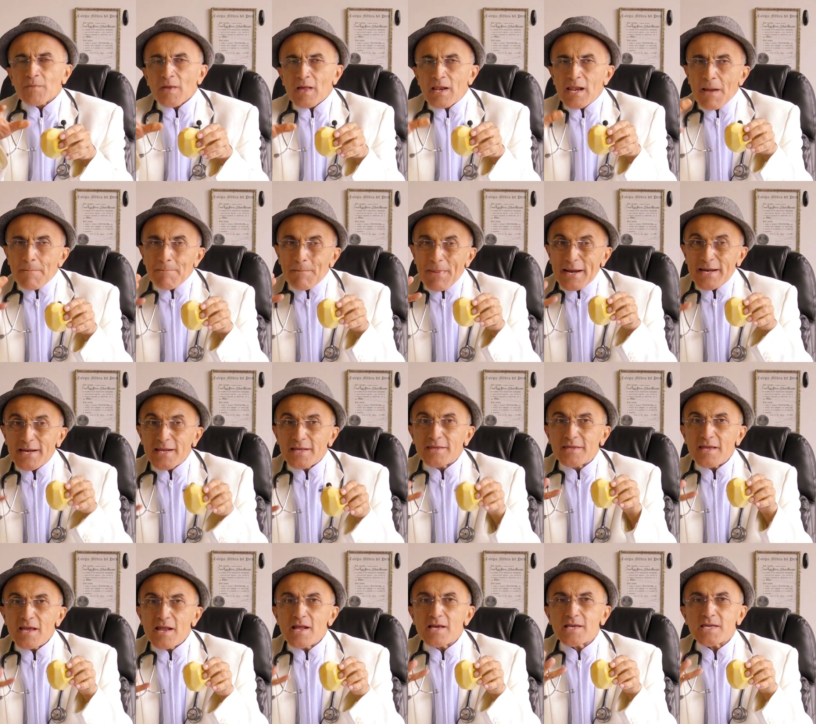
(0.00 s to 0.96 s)
la
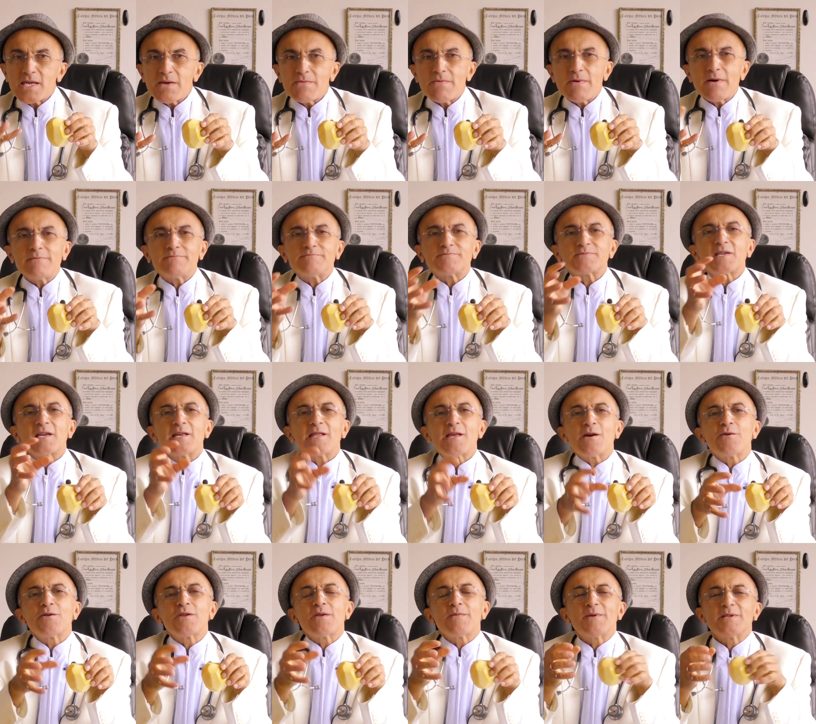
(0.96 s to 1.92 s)
panetela lleva
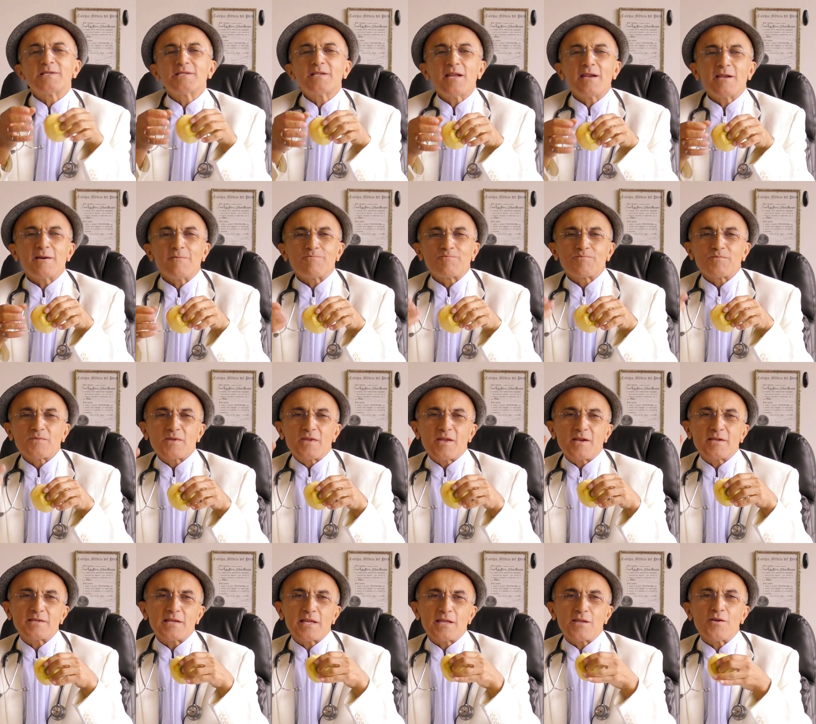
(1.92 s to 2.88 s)
zanahoria y manzana,
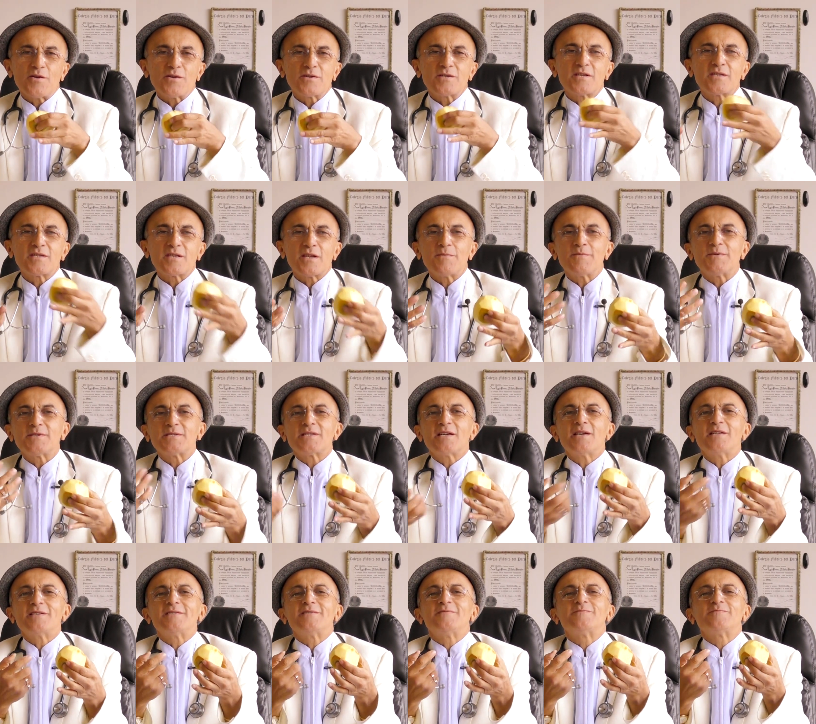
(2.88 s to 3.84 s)
tres zanahorias y tres
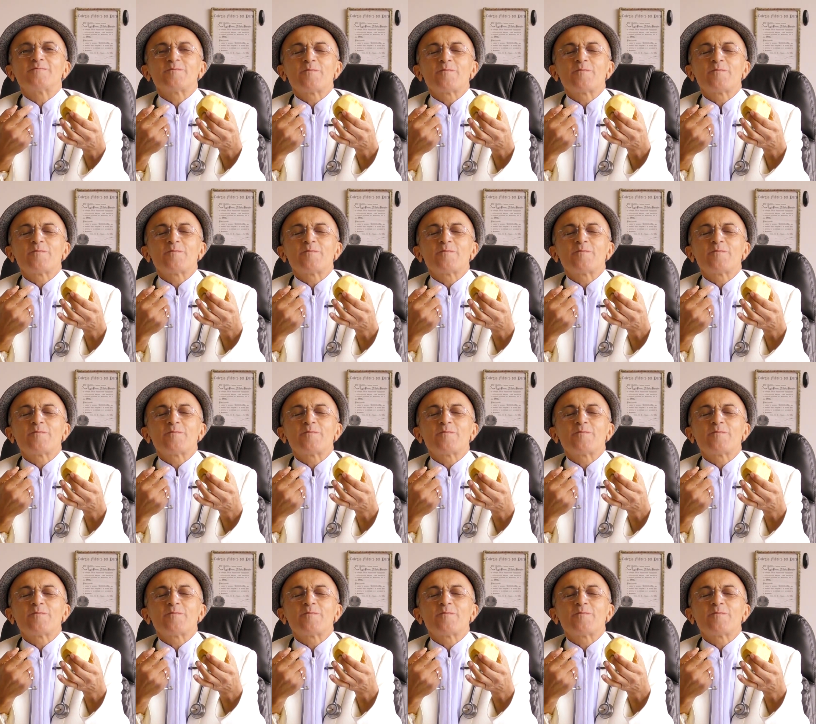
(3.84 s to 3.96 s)
manzanas,